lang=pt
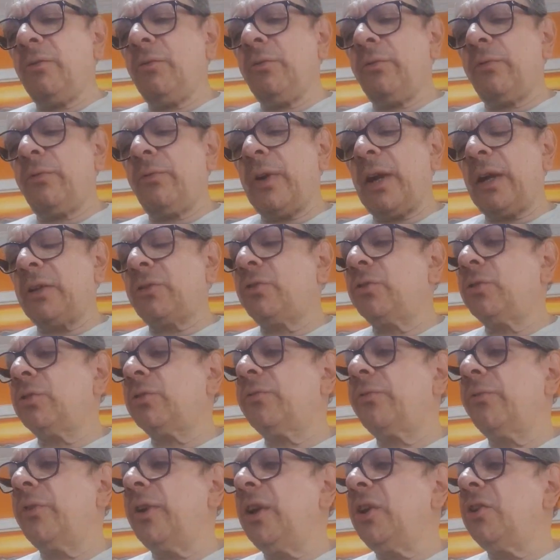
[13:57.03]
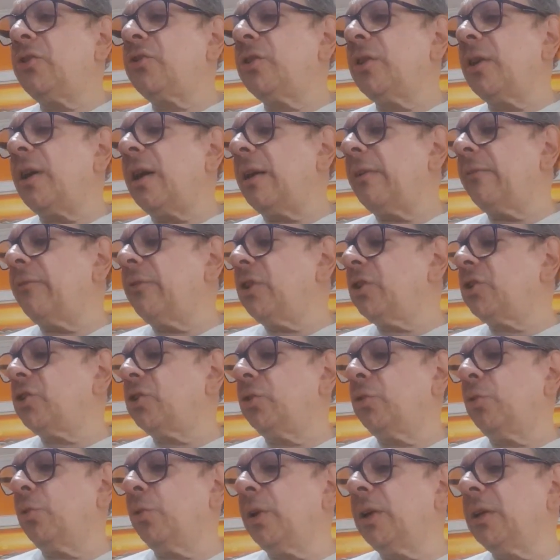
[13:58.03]
nos versos 20 a
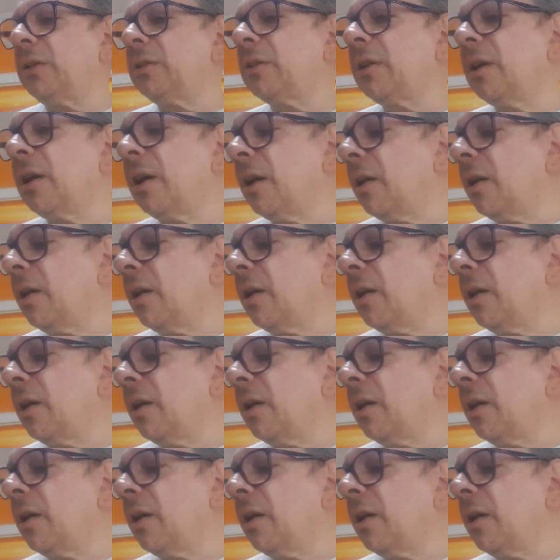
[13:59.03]
22.